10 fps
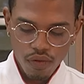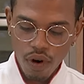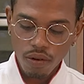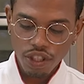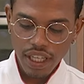
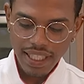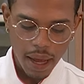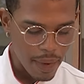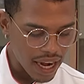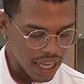Vou utilizar
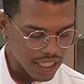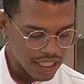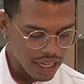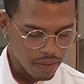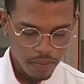a
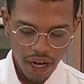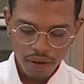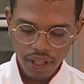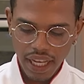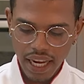balança para
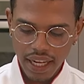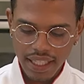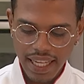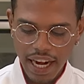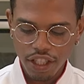eu ter
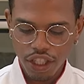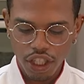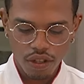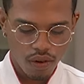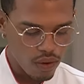
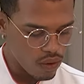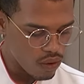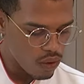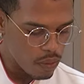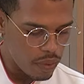certinho
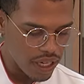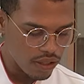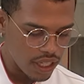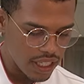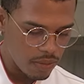o
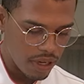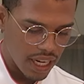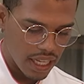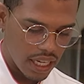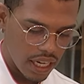peso desse
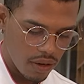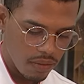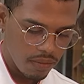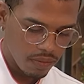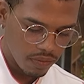
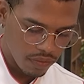brigadeiro.